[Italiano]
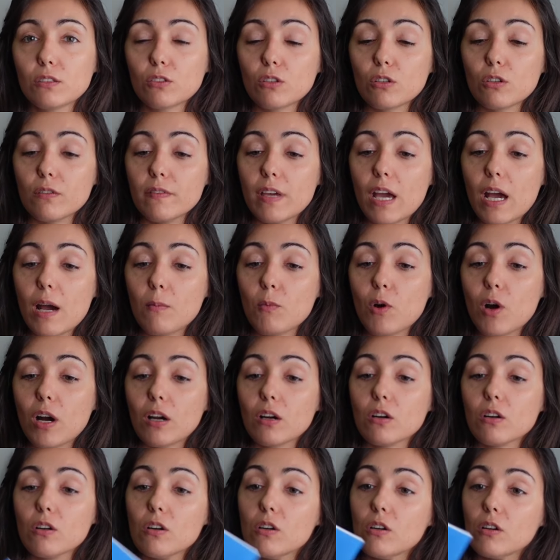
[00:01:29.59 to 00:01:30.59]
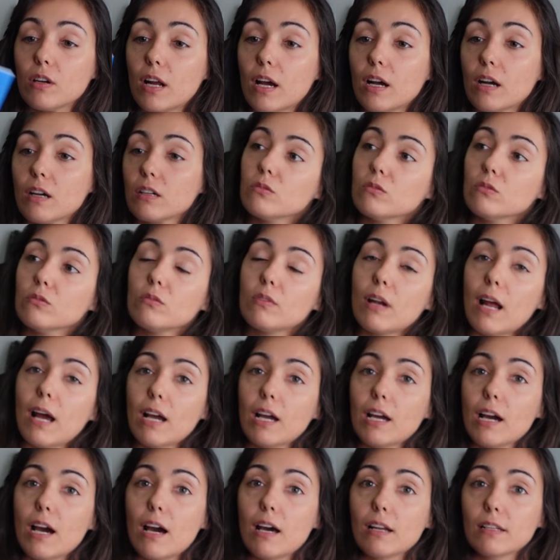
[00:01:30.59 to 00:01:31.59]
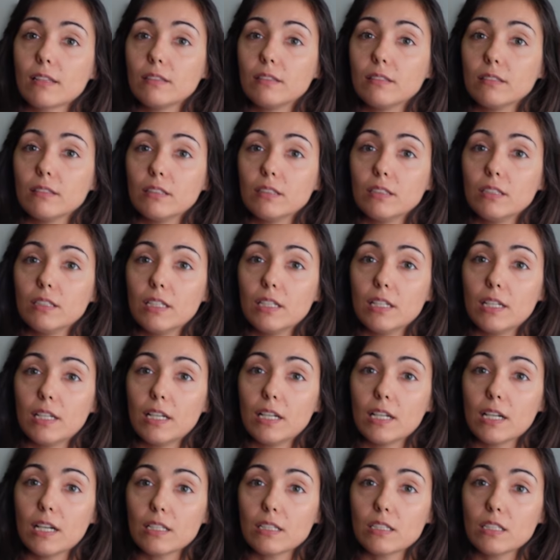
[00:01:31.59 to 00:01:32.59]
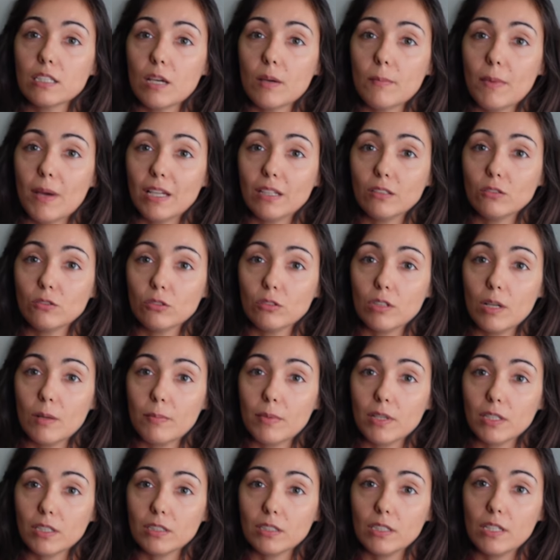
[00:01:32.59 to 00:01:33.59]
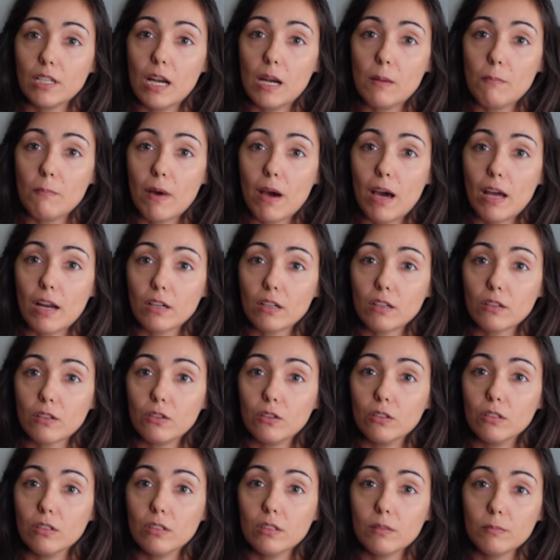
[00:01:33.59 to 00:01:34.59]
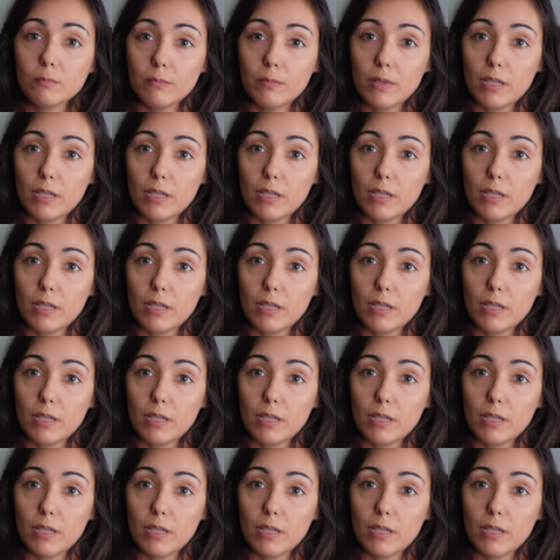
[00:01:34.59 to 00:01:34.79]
troviamo ancora una card di ringraziamento da parte del marchio